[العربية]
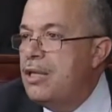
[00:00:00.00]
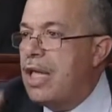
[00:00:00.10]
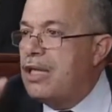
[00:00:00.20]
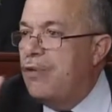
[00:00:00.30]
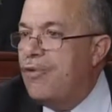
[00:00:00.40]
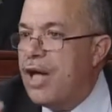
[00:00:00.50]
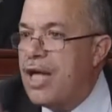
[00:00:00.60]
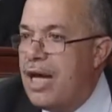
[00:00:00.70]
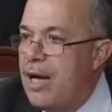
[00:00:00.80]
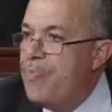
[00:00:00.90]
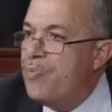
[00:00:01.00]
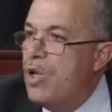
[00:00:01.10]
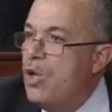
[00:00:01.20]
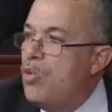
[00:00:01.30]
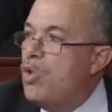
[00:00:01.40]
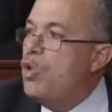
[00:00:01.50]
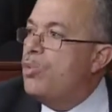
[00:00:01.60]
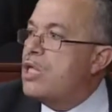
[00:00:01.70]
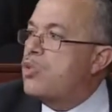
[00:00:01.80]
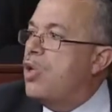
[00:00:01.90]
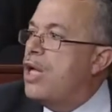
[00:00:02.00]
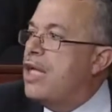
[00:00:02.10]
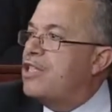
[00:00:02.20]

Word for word: تطعن في القضاء واليوم الناس كلها